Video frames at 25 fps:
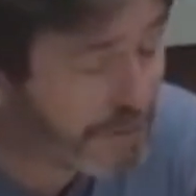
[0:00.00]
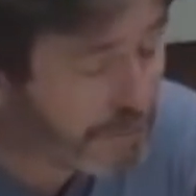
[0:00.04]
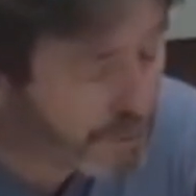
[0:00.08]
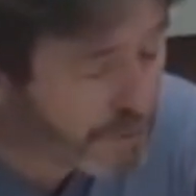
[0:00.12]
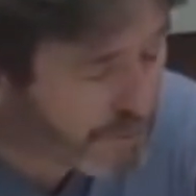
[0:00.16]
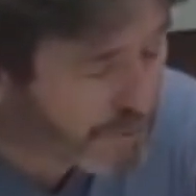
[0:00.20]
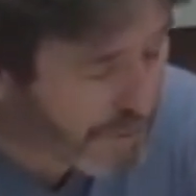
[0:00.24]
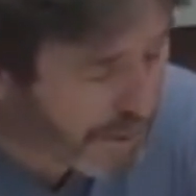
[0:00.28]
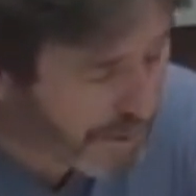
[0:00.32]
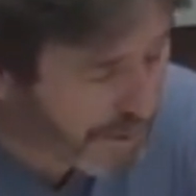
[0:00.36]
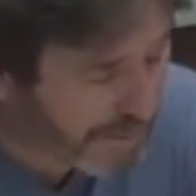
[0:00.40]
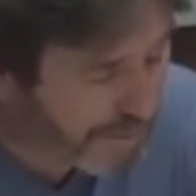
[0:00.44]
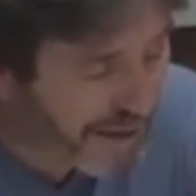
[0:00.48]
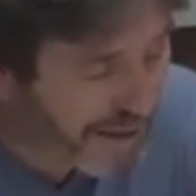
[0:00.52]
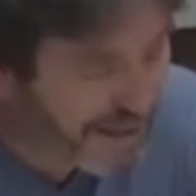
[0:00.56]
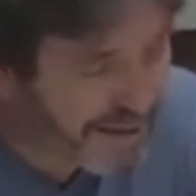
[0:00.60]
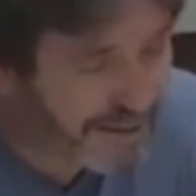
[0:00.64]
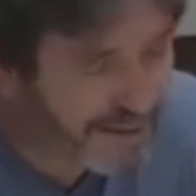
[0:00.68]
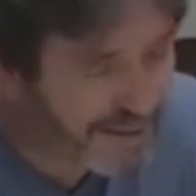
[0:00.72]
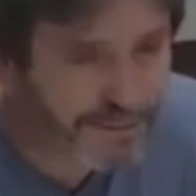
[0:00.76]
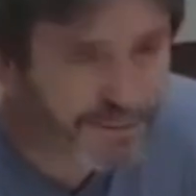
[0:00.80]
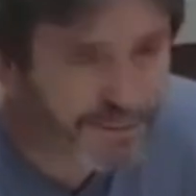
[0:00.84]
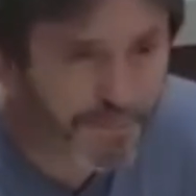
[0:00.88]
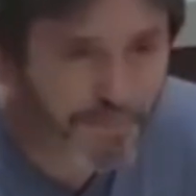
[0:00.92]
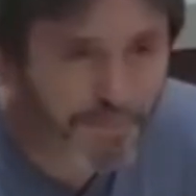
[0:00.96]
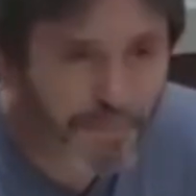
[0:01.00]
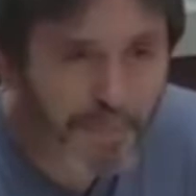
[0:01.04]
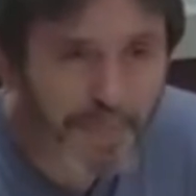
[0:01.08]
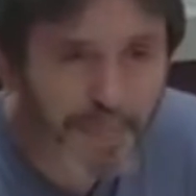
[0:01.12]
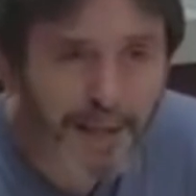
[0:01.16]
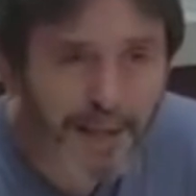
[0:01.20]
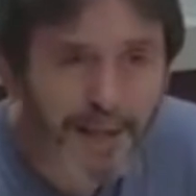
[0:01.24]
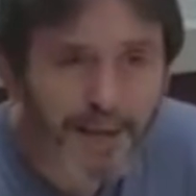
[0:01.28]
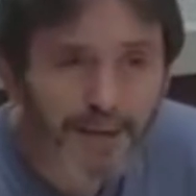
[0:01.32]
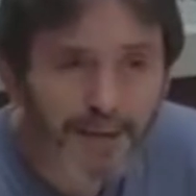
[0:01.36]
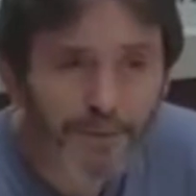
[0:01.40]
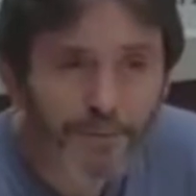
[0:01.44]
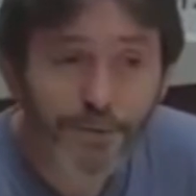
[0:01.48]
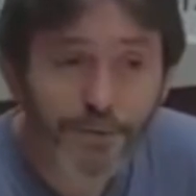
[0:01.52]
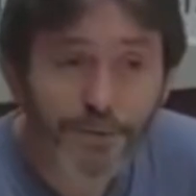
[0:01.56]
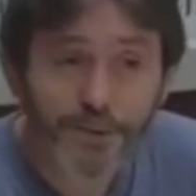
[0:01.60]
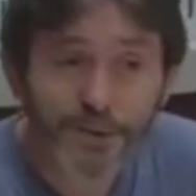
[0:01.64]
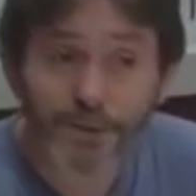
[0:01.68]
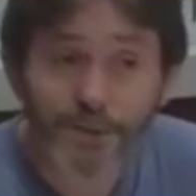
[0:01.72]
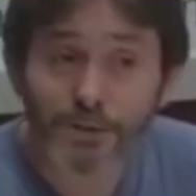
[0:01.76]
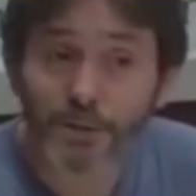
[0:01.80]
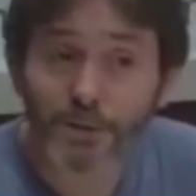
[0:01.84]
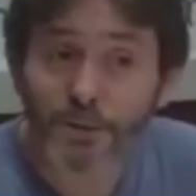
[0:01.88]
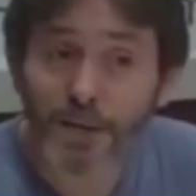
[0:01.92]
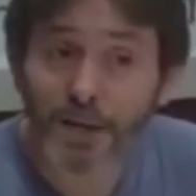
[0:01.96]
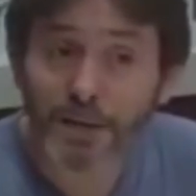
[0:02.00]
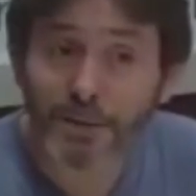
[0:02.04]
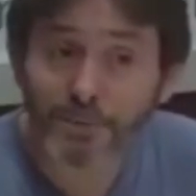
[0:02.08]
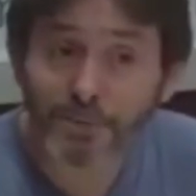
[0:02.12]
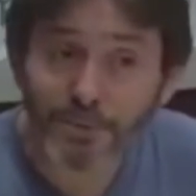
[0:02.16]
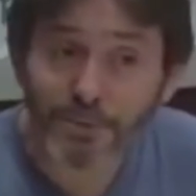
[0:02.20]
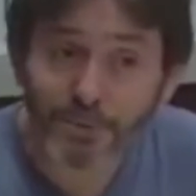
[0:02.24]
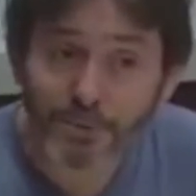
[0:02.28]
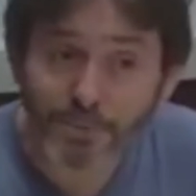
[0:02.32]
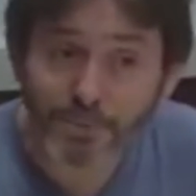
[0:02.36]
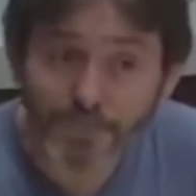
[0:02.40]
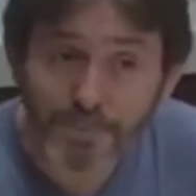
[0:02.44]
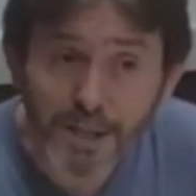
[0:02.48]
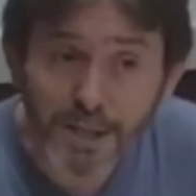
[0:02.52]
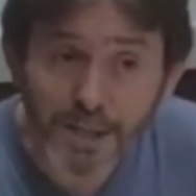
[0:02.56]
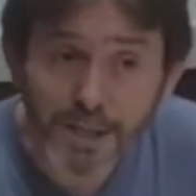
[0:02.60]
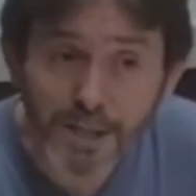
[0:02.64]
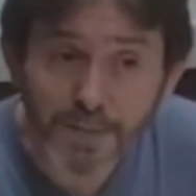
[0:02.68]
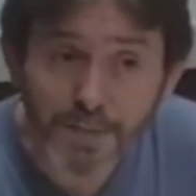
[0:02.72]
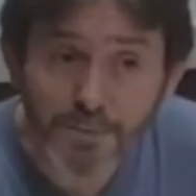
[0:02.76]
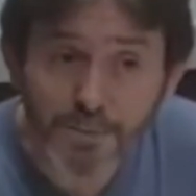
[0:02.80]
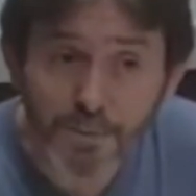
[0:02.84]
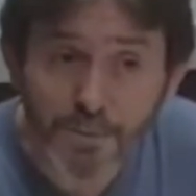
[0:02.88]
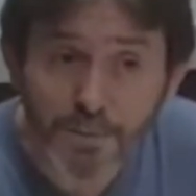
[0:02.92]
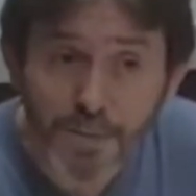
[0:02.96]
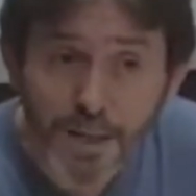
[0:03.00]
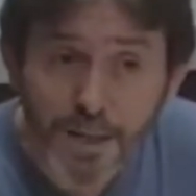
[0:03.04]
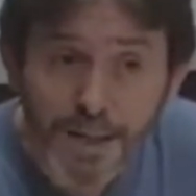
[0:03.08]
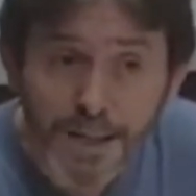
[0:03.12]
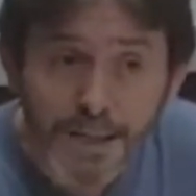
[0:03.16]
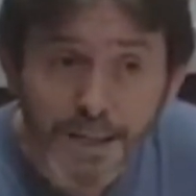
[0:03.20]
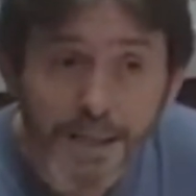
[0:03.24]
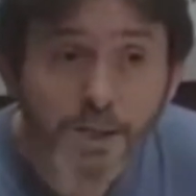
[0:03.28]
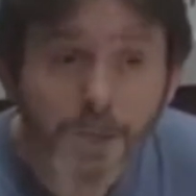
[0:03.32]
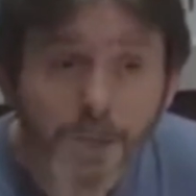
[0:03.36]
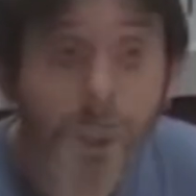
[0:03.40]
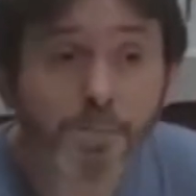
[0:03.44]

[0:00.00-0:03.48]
vamos para perto, nos deslocamos o mínimo e,